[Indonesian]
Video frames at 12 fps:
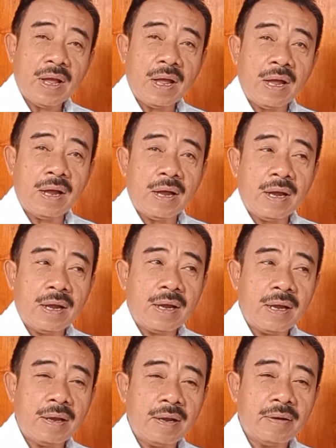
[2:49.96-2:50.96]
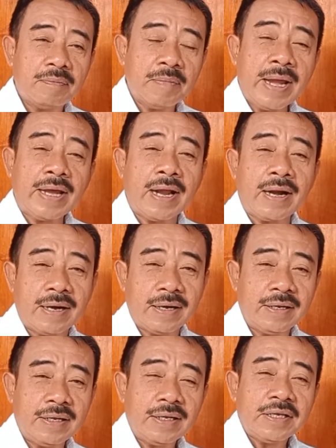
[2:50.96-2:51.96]
uh, biker.
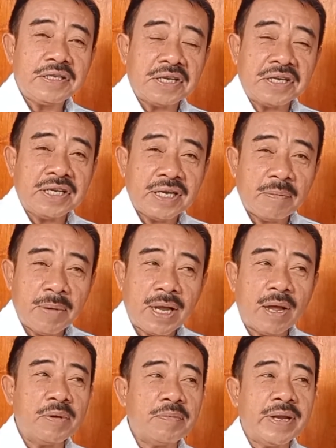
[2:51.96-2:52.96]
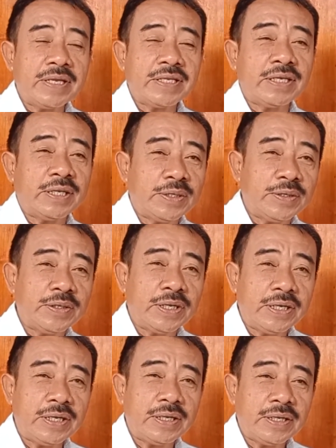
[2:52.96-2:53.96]
Jadi nama kami mention itu
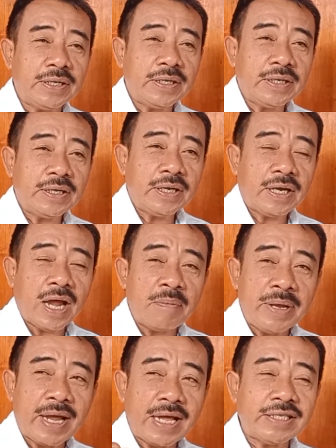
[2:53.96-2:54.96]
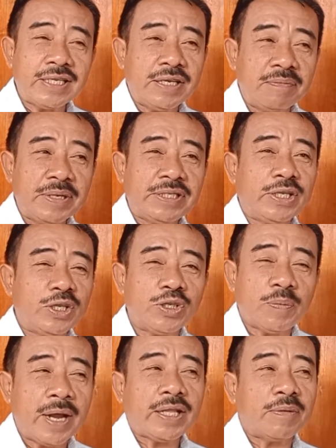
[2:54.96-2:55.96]
jadi kami kasih di situ
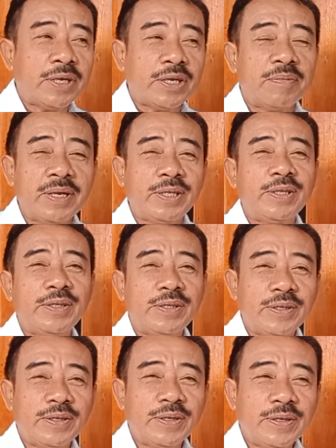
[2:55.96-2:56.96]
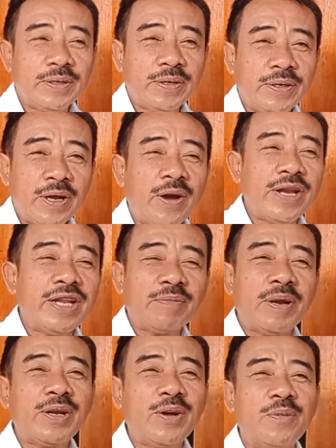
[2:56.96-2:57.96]
supaya teman-teman tuh oh ini
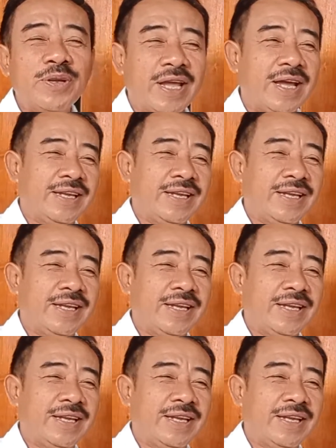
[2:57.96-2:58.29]
temanku punya.